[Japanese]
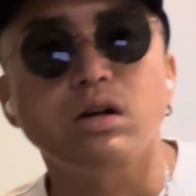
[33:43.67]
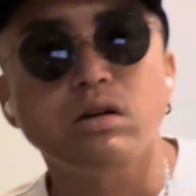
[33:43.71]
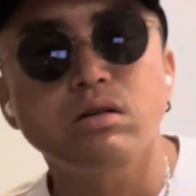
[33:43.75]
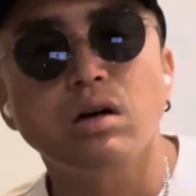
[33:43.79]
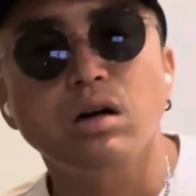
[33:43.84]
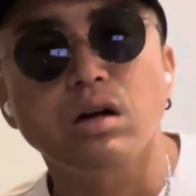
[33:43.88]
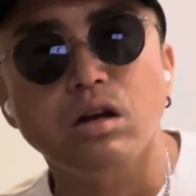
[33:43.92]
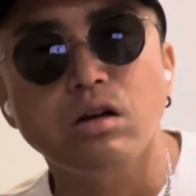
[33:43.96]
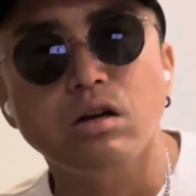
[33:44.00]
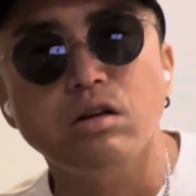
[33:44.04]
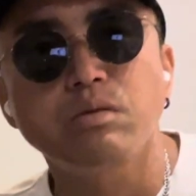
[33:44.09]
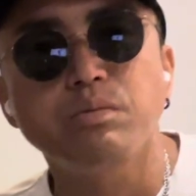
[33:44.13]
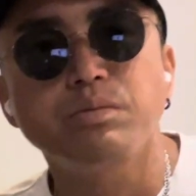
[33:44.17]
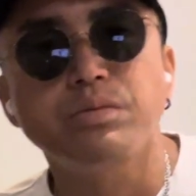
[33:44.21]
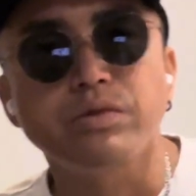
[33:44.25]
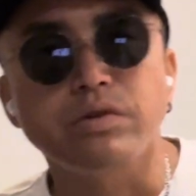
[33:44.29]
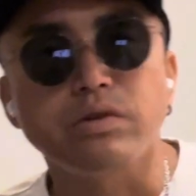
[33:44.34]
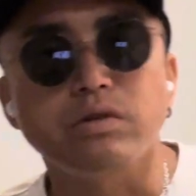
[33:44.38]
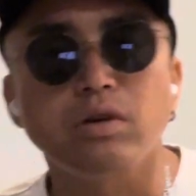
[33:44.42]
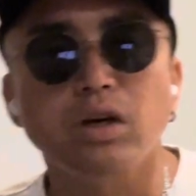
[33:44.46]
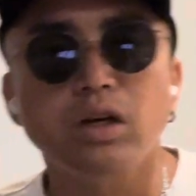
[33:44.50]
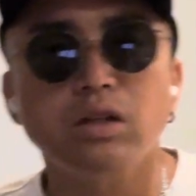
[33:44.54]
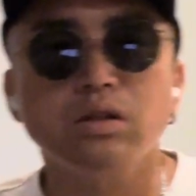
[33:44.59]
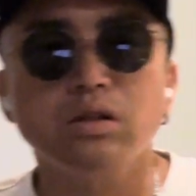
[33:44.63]

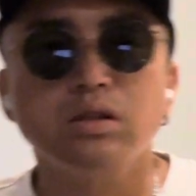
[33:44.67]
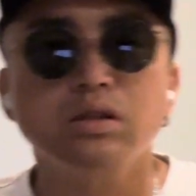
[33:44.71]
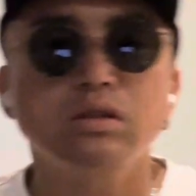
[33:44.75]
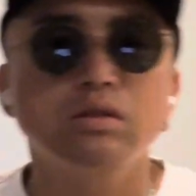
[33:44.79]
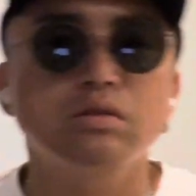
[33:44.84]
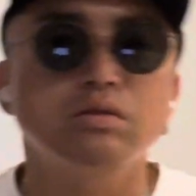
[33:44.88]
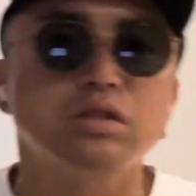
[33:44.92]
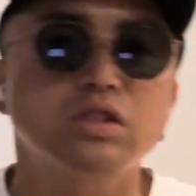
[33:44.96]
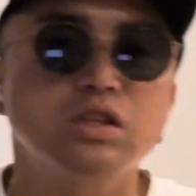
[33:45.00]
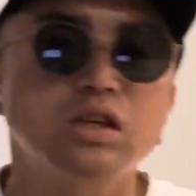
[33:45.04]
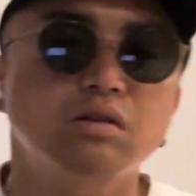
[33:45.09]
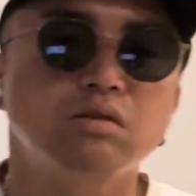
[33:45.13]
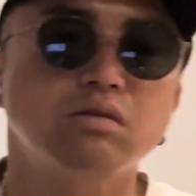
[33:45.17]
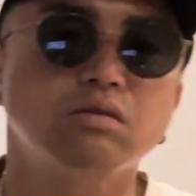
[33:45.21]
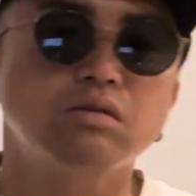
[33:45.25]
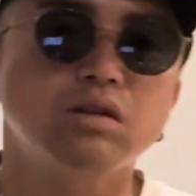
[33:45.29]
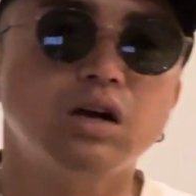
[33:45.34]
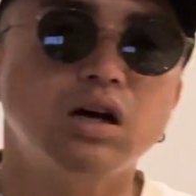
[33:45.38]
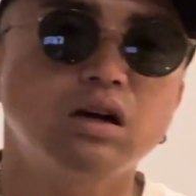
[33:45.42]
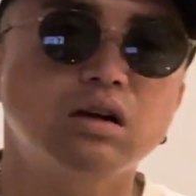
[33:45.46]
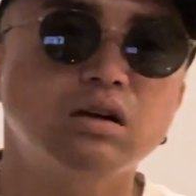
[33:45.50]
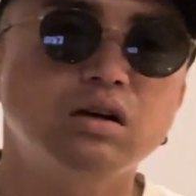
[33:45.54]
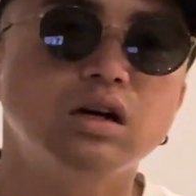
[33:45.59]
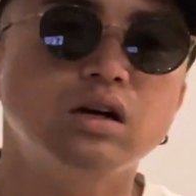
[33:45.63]
クアラルンプールあとすぐ近くの
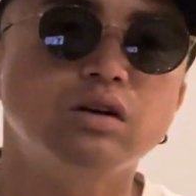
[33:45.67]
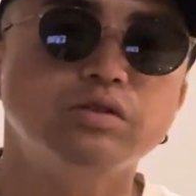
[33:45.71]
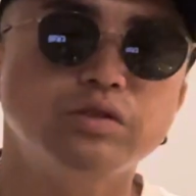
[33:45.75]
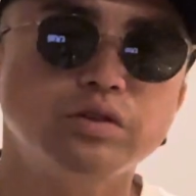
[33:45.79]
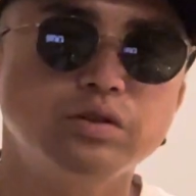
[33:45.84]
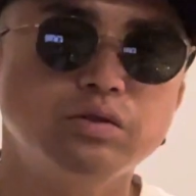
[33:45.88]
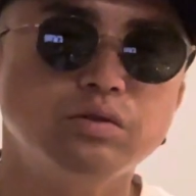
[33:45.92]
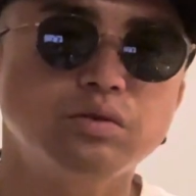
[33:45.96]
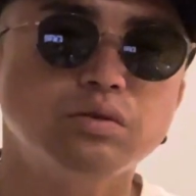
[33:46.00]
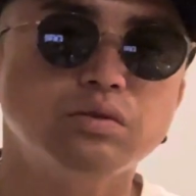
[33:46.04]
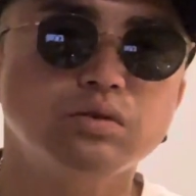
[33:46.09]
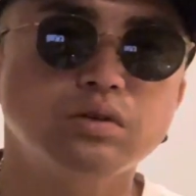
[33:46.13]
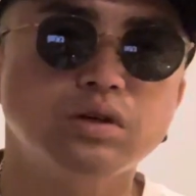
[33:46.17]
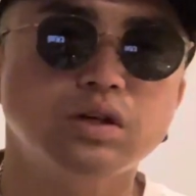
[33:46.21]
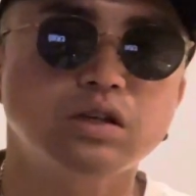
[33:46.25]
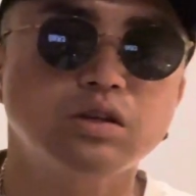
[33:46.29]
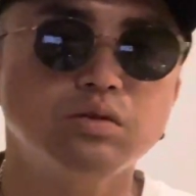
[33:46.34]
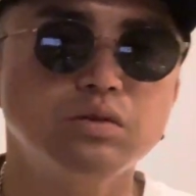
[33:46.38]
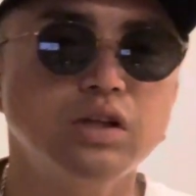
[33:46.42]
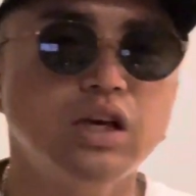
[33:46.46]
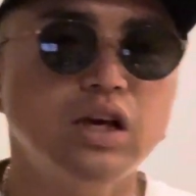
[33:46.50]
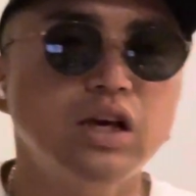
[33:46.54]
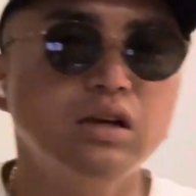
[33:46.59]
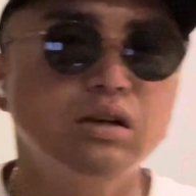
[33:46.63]
ランカウイ島とか
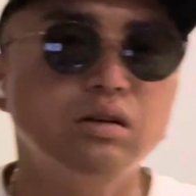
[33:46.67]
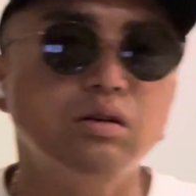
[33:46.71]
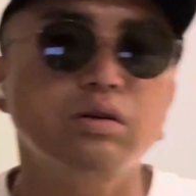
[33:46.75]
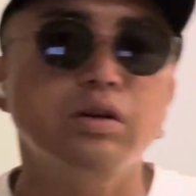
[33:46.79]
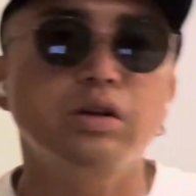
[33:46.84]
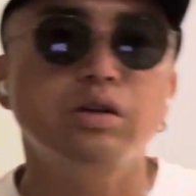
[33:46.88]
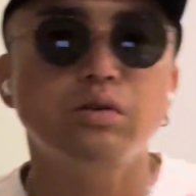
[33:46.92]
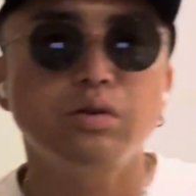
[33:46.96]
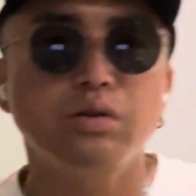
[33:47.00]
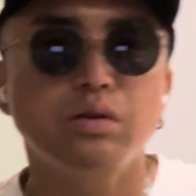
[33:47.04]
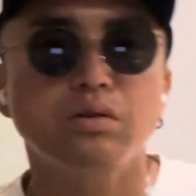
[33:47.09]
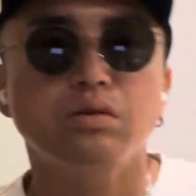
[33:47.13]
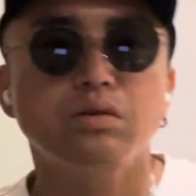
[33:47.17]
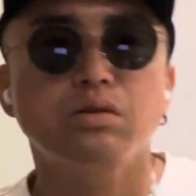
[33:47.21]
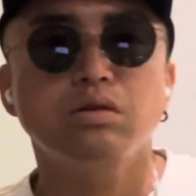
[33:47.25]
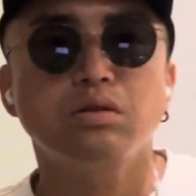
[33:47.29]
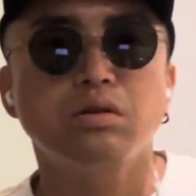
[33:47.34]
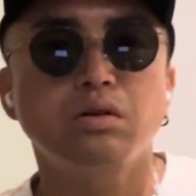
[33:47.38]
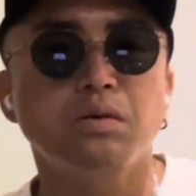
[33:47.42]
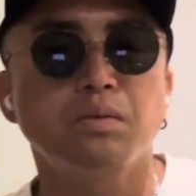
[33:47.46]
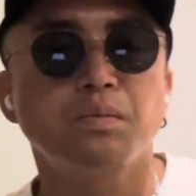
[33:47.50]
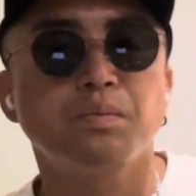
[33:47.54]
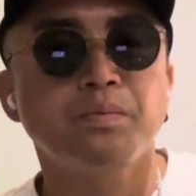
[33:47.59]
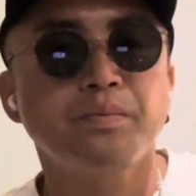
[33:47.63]
拠点をいろいろ
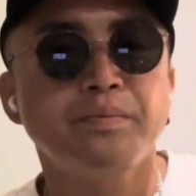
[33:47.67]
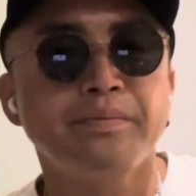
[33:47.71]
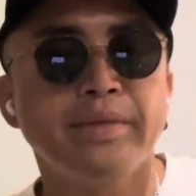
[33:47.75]
と